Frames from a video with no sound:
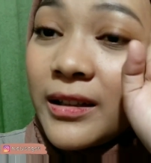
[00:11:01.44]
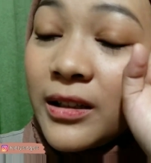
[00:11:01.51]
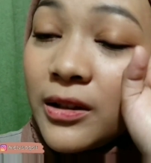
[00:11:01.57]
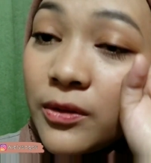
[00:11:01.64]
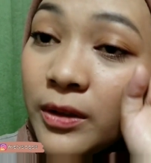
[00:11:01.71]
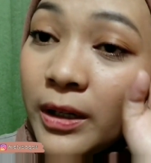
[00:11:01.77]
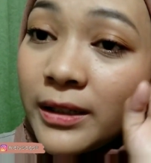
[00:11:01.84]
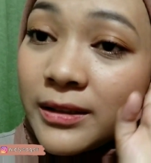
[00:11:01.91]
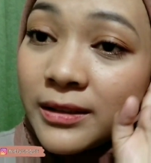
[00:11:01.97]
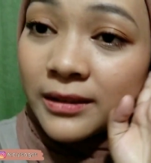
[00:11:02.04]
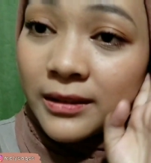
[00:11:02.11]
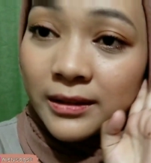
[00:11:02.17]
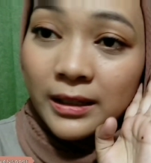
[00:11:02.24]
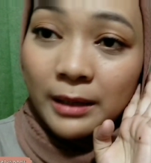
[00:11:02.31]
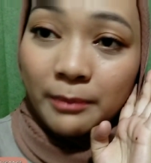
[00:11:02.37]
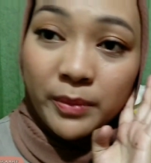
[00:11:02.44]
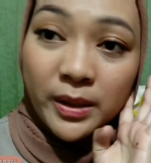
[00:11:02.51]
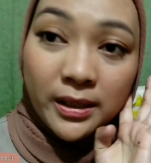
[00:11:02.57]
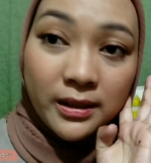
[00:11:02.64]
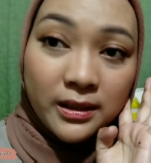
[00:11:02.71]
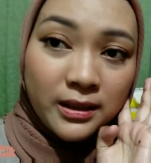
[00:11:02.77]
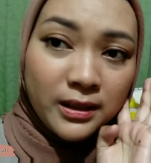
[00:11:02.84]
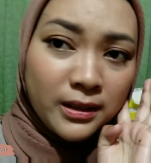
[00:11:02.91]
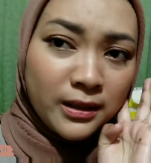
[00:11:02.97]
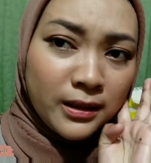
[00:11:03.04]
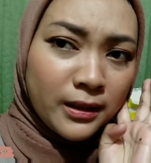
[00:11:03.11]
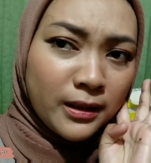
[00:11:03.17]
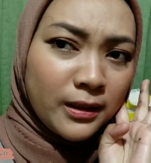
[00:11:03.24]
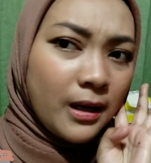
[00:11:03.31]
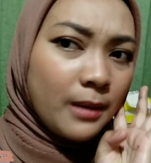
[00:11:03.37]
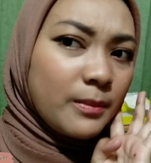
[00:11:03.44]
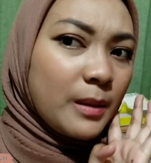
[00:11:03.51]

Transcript: gitu guys tapi ini nggak